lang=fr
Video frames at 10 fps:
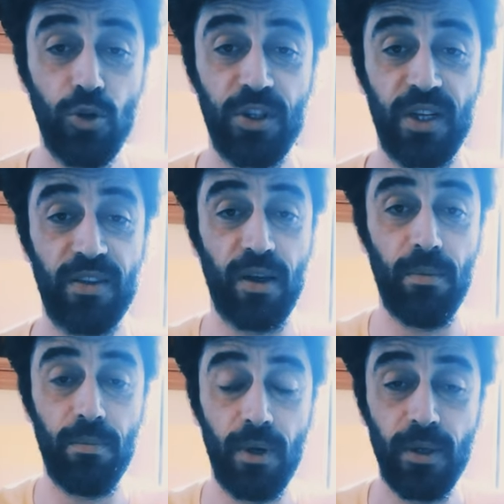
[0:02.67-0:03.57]
de
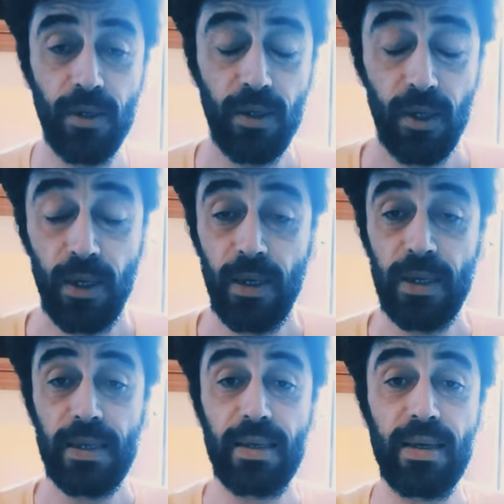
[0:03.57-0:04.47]
Shazam.
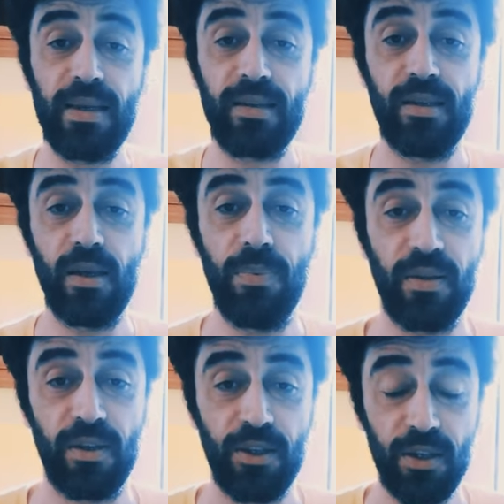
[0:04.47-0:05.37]
Qu'est-ce qui s'est
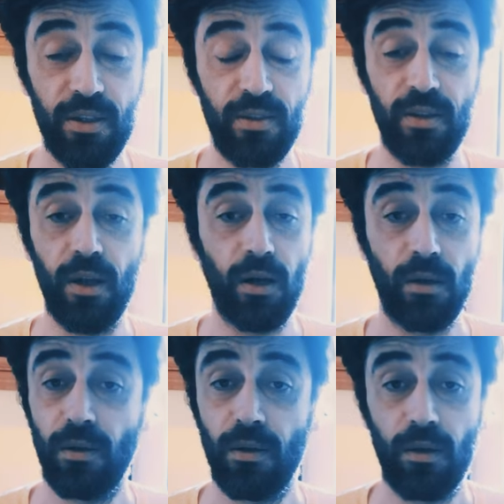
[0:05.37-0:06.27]
passé chez DC là
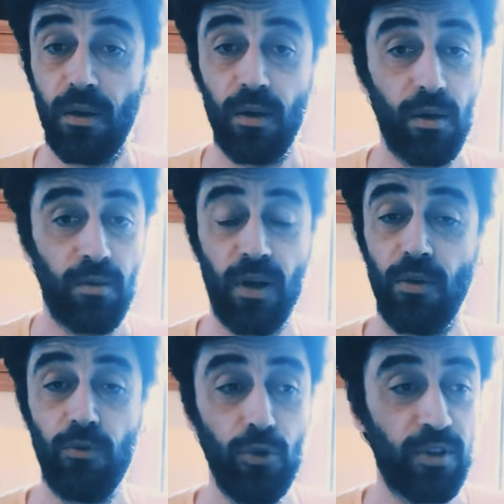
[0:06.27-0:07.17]

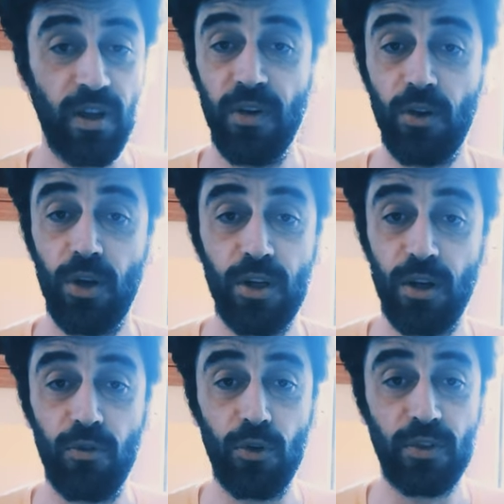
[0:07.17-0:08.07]
Vous savez que les
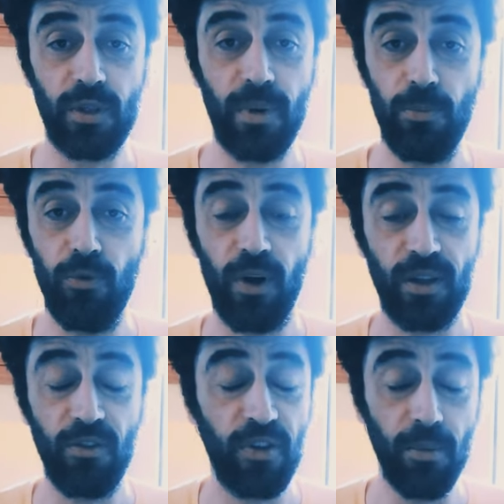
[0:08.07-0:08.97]
gens vont au cinéma pour voir
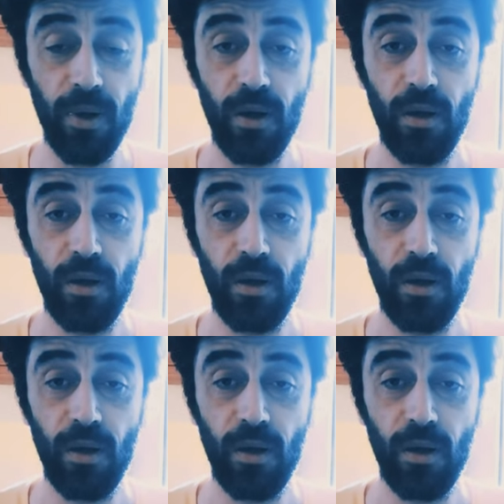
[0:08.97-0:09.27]
des films